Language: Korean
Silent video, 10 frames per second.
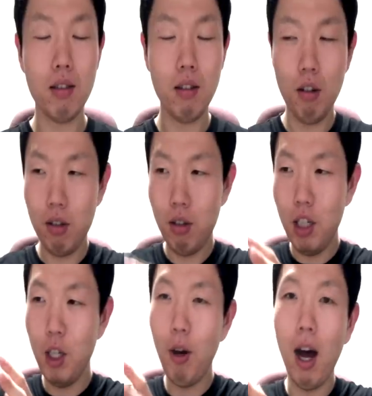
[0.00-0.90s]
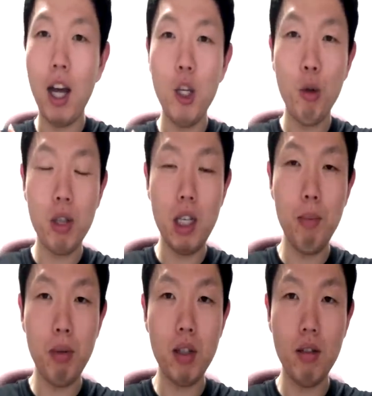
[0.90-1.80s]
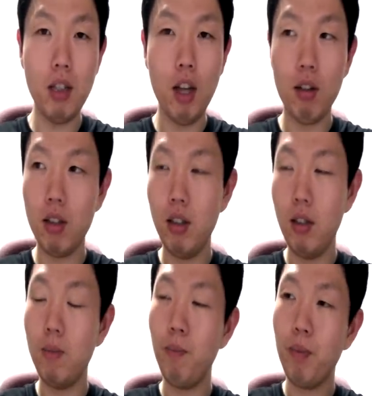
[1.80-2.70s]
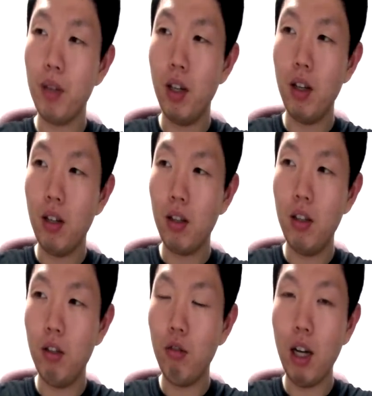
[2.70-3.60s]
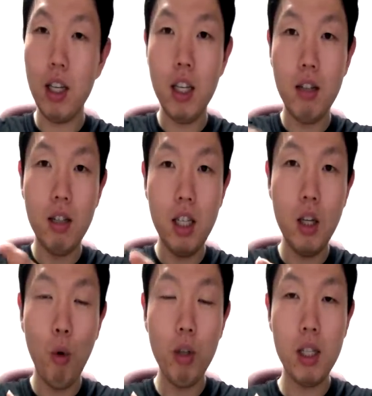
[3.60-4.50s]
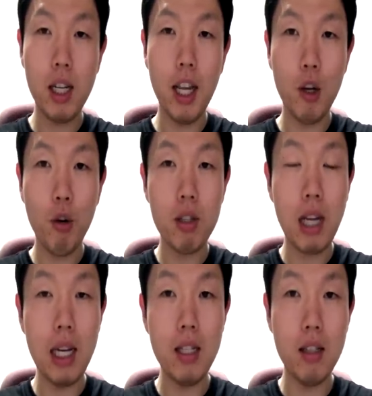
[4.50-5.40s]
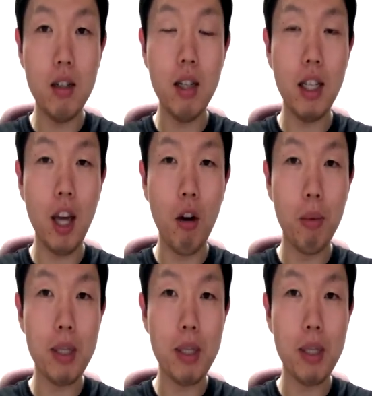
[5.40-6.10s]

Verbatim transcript: 어 저 이 아이 옷 이뻐서 그런데요. 그그 그 누나 이거 이 옷 있잖아요. 이거 사이즈에 대해요. 뭐